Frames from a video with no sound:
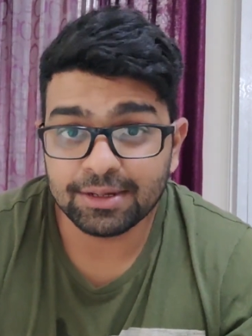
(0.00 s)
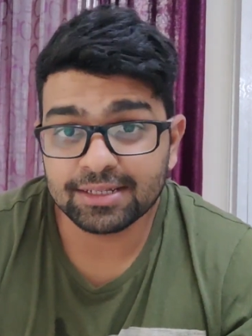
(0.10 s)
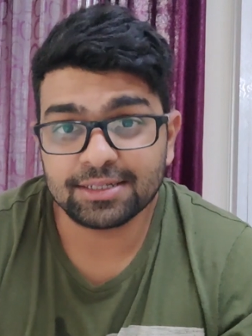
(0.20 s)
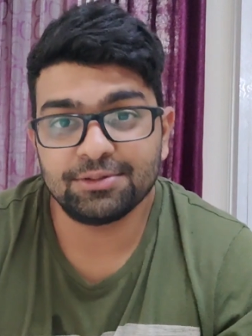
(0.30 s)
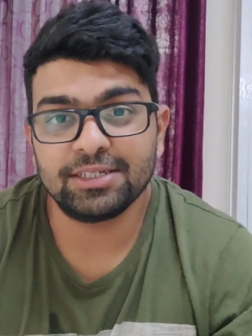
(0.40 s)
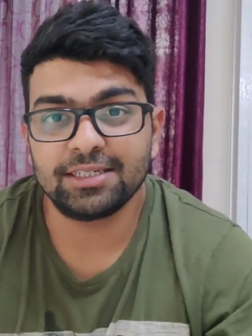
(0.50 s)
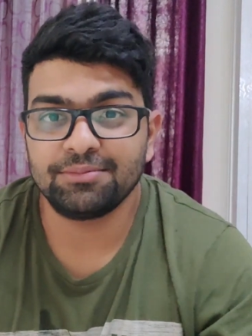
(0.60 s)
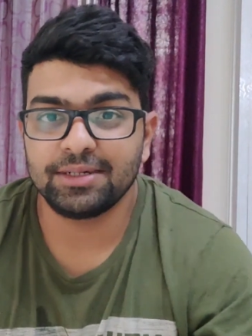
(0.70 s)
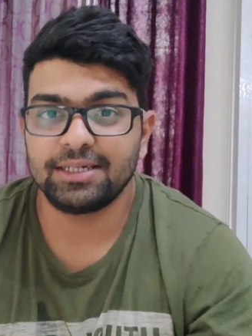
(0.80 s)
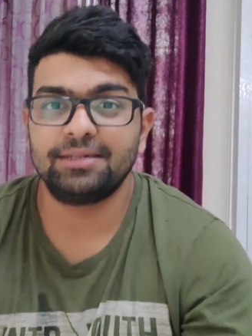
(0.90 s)
अभी
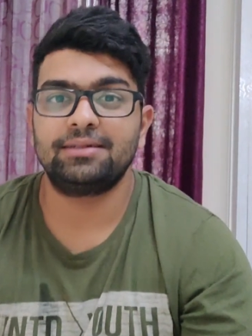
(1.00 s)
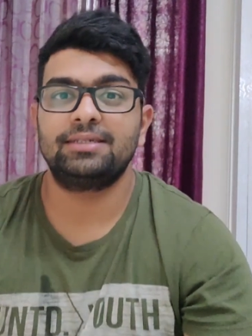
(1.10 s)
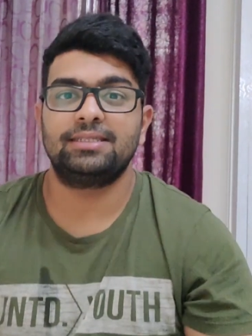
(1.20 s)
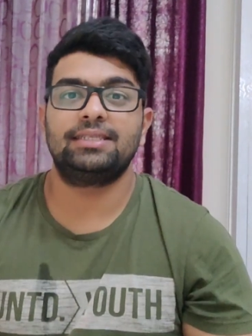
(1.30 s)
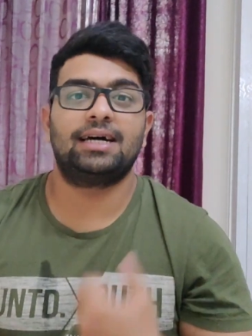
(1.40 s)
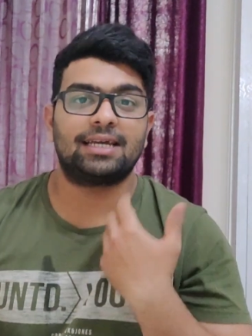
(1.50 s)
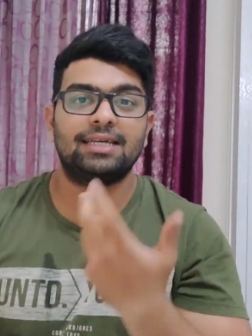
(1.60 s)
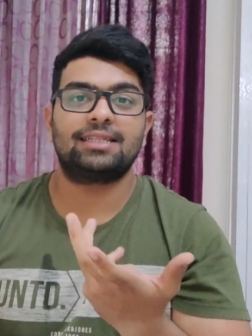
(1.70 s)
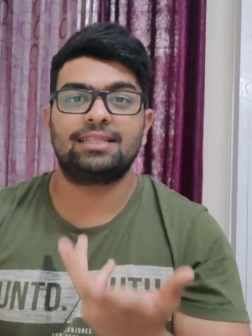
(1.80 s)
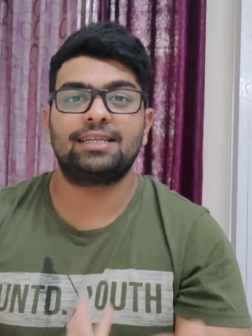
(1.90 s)
सिचुएशन में
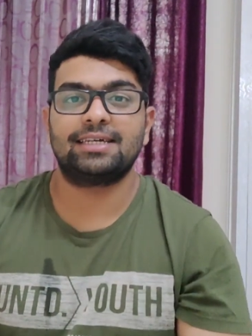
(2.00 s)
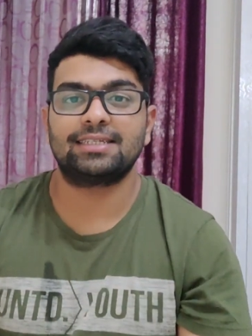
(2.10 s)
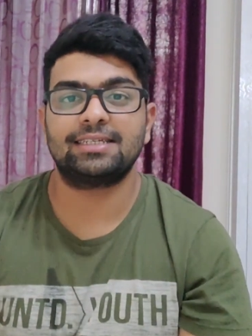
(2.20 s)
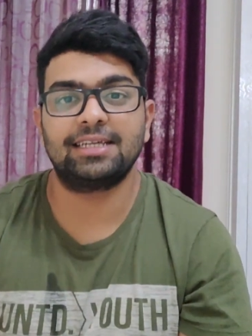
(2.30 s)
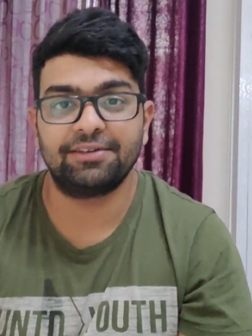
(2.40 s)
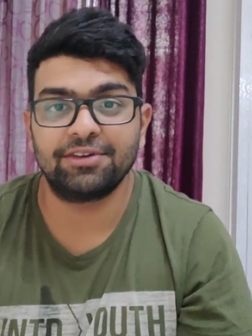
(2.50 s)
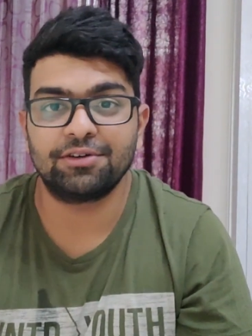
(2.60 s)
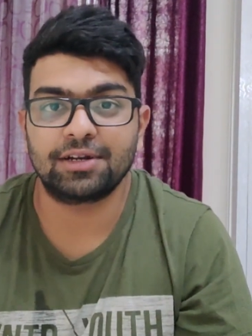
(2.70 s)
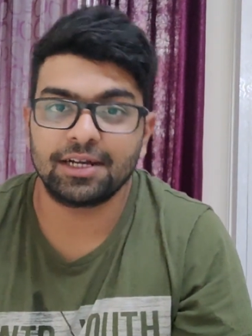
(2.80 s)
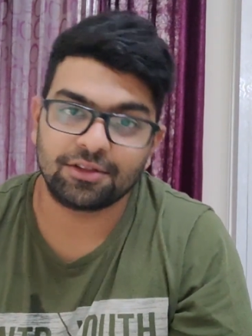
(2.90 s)
ना कि इतना एक्सरसाइज
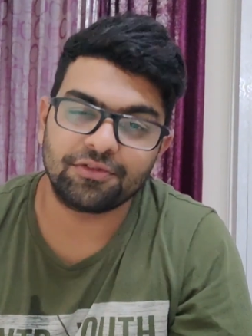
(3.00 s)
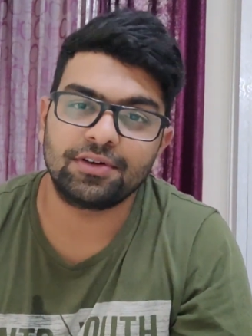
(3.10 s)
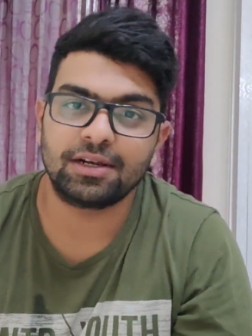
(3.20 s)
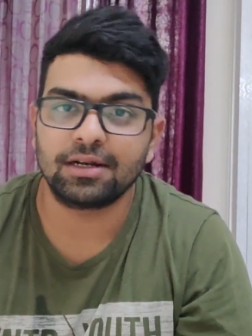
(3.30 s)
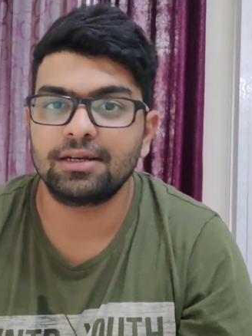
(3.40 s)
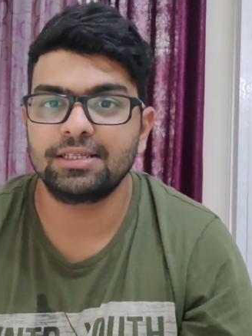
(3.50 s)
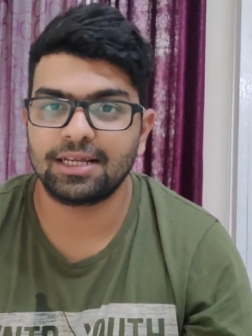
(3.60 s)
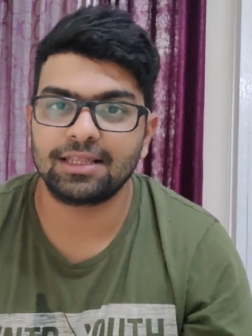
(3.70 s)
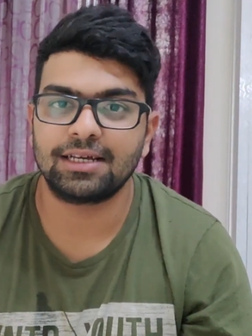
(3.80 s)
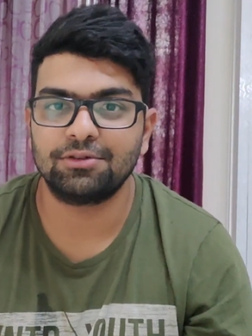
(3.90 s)
हैवी हो रहा है तो फिर
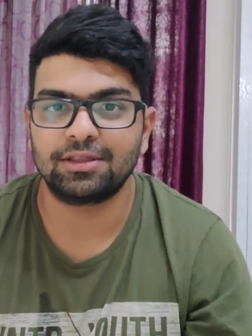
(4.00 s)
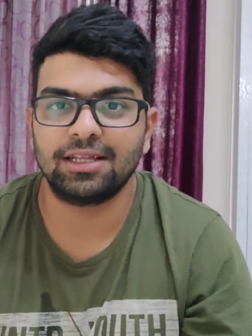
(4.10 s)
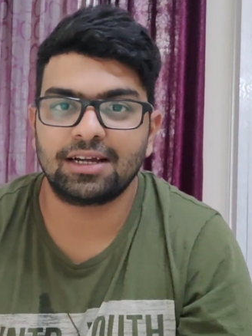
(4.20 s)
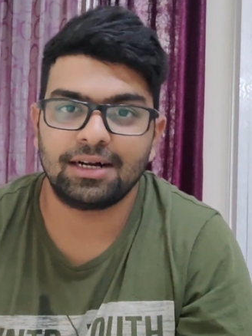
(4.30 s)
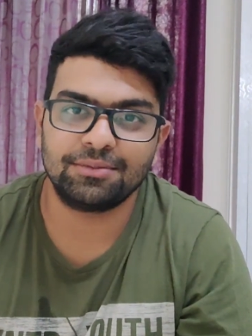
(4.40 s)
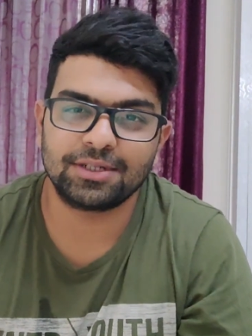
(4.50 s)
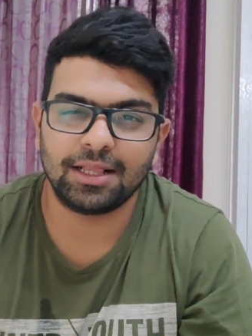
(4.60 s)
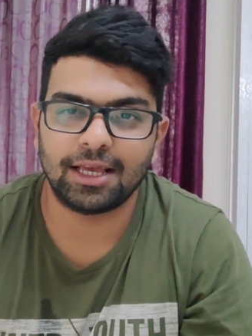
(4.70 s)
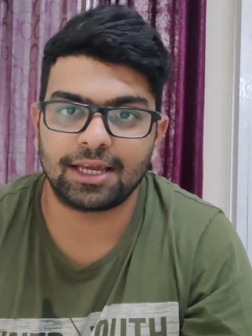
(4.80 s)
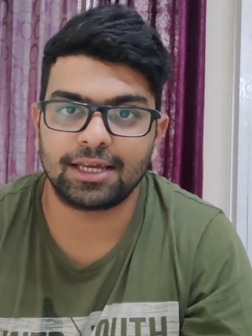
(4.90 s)
चलता है उतना
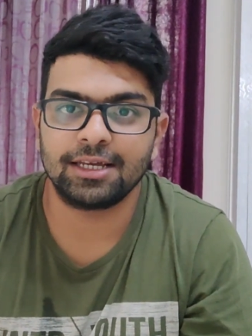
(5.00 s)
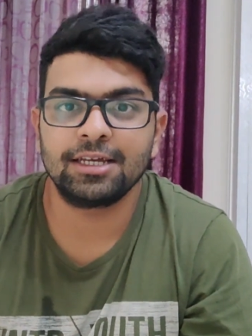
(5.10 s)
काब्स चल